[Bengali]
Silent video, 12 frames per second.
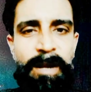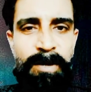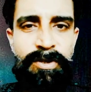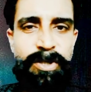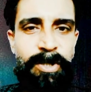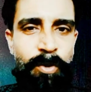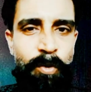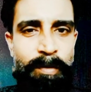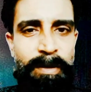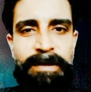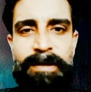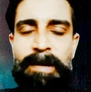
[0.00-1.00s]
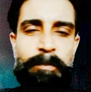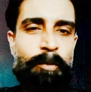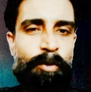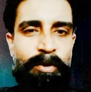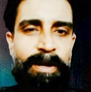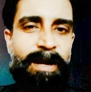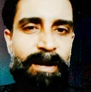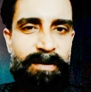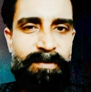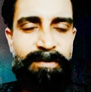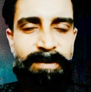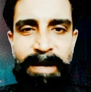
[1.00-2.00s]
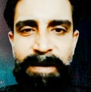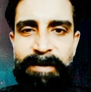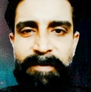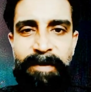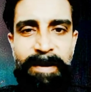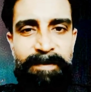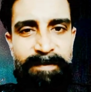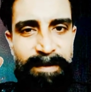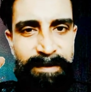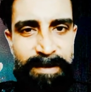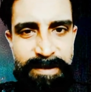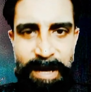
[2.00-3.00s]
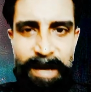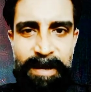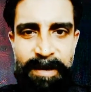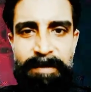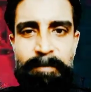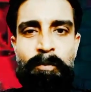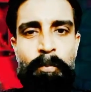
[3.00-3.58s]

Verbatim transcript: আর অক্ষয় কুমার তারা পনেরোই আগস্টে একটা রিলিজ দিতে চায় এটা